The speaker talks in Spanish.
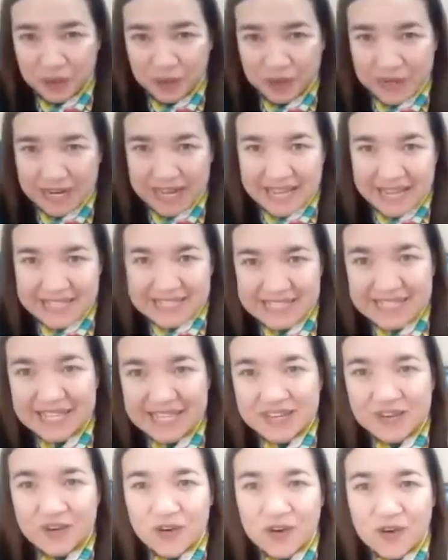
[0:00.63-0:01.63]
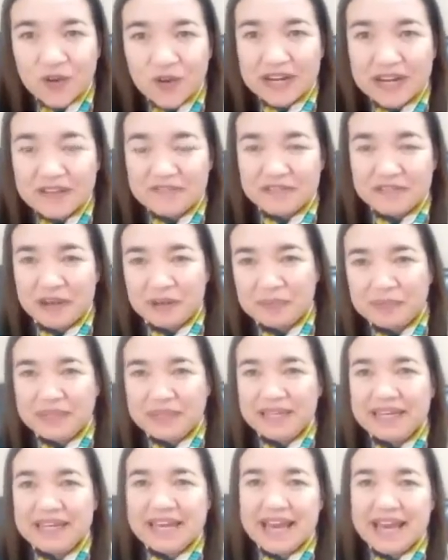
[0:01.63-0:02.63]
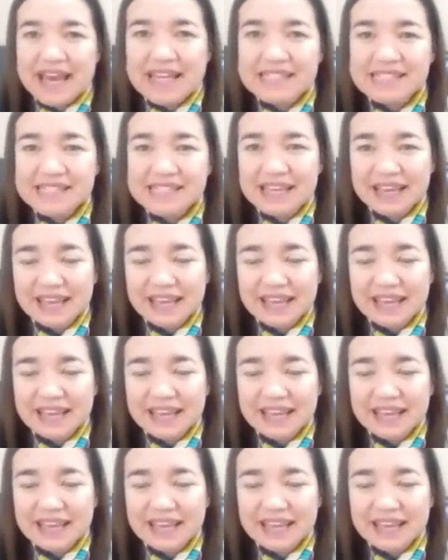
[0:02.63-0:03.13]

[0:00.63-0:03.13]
Hola chicos, hola familias.